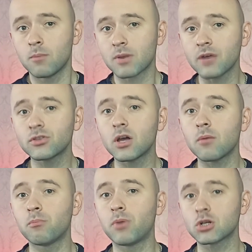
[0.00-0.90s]
Правда,
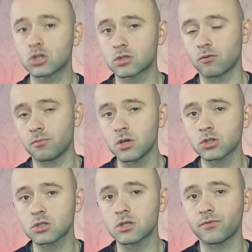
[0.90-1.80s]
большинство
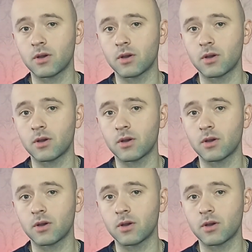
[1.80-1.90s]
беженцев